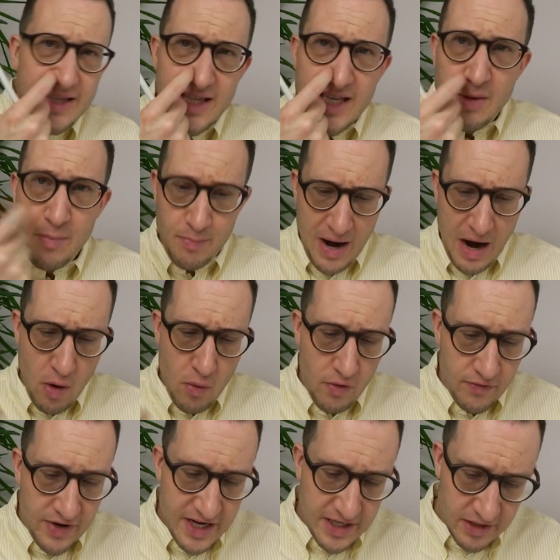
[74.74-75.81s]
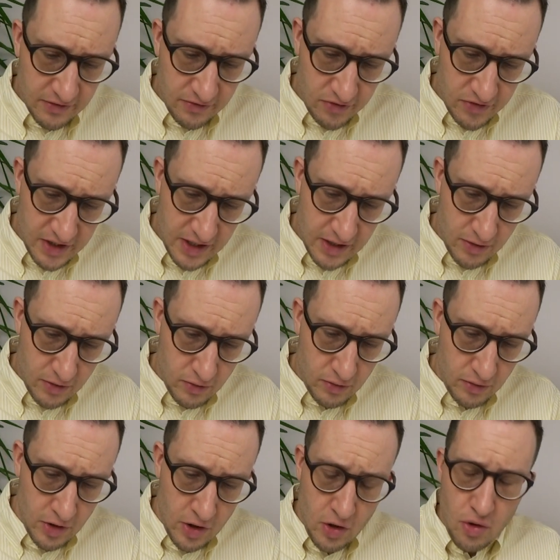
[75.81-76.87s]
die
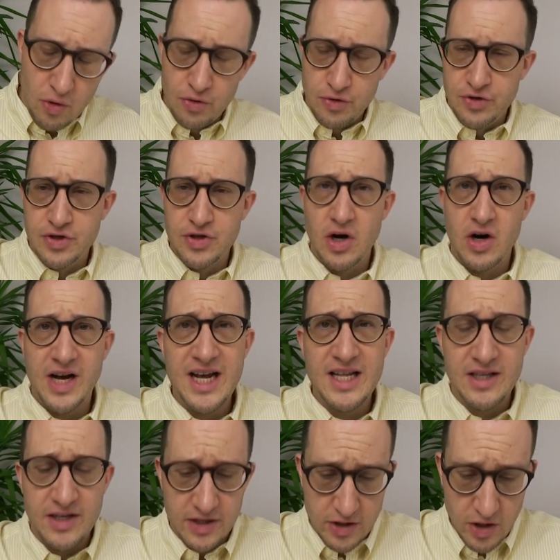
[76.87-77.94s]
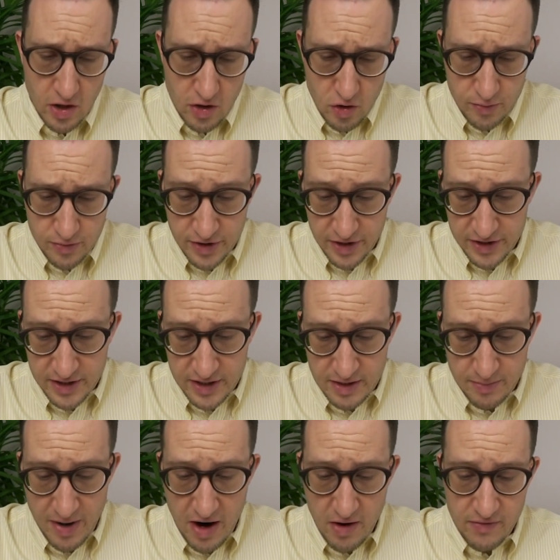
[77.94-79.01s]
Bauwesenversicherung. Und da geht es darum, dass
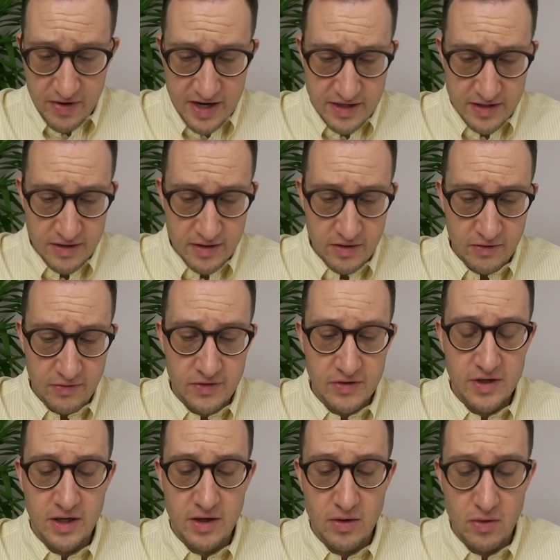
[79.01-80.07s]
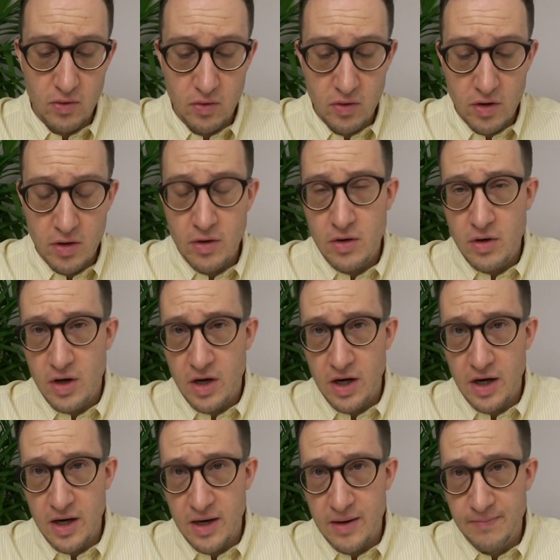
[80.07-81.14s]
die Bauwesenversicherung
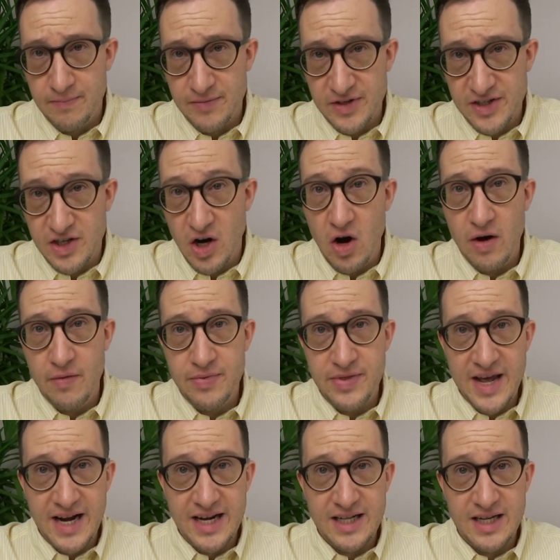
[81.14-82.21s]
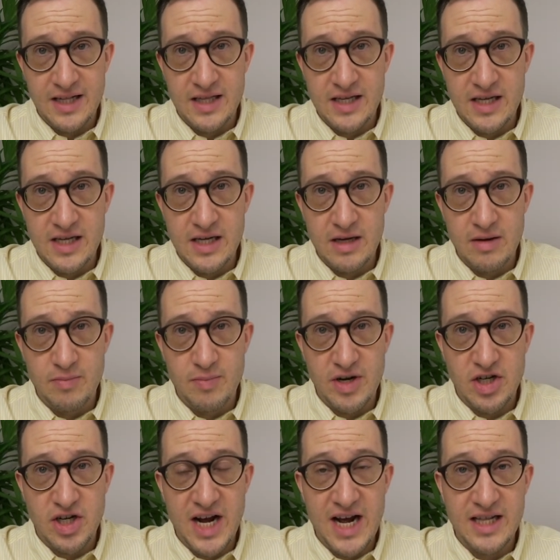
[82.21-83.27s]
ähm, Sachen deckt, die
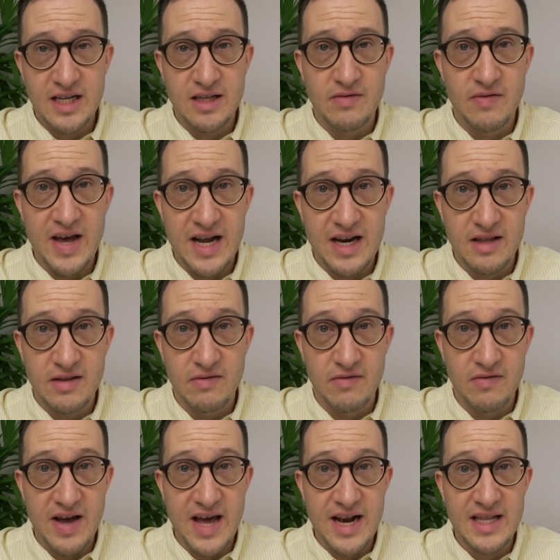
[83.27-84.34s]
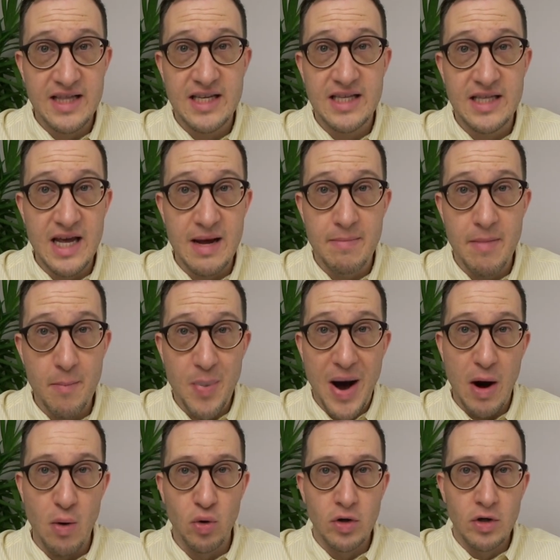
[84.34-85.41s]
beschädigt werden während dem
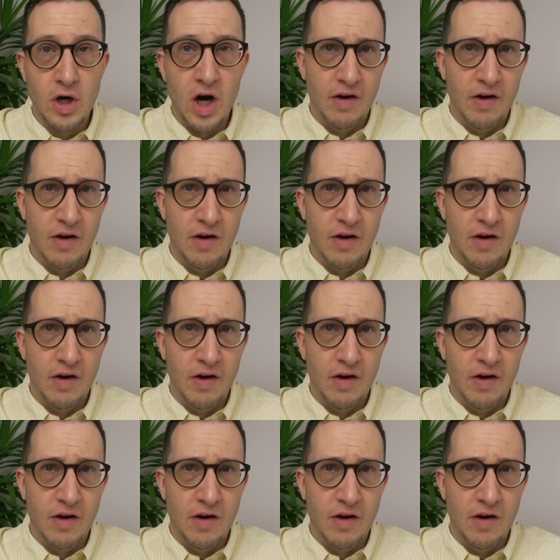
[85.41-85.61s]
Bau.